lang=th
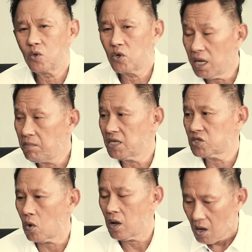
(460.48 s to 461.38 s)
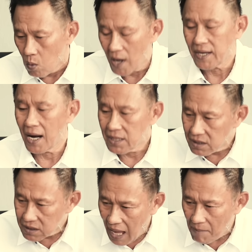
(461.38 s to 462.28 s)
อยู่ดีมีสุขวันนั้น
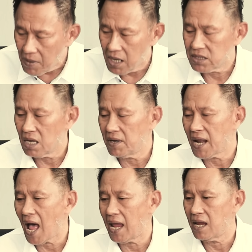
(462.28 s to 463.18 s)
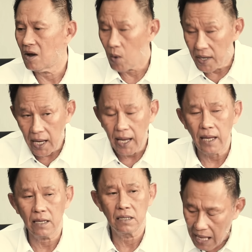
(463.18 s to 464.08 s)
สามหมื่นซื้อไม่ได้วันนี้
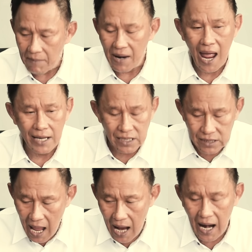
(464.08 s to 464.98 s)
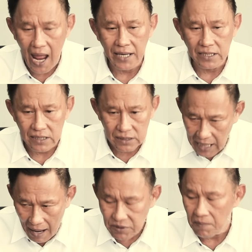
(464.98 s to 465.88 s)
สามล้านห้าล้าน
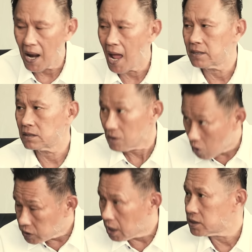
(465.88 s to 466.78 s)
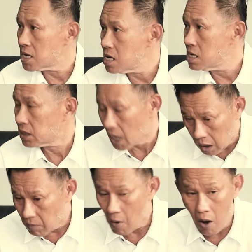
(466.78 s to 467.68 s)
สามสิบล้านก็จะซื้อถ้า
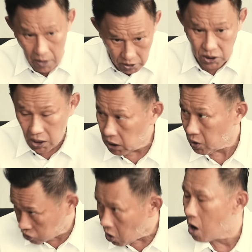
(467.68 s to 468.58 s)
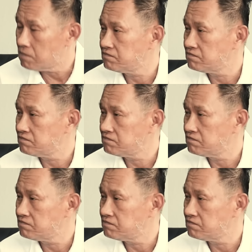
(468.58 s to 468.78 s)
เราพร้อมและเจอที่เราชอบ